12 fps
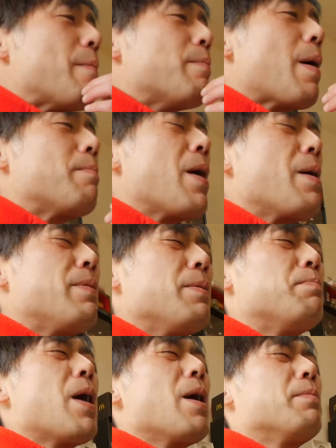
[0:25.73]
まあ、
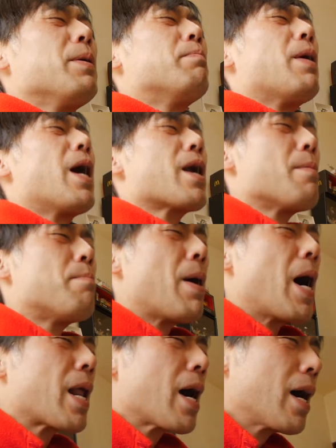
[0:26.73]

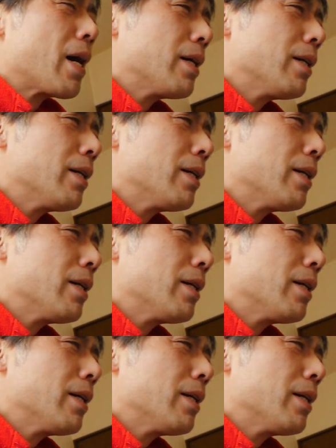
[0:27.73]
ベイビーベイビーバラバラ。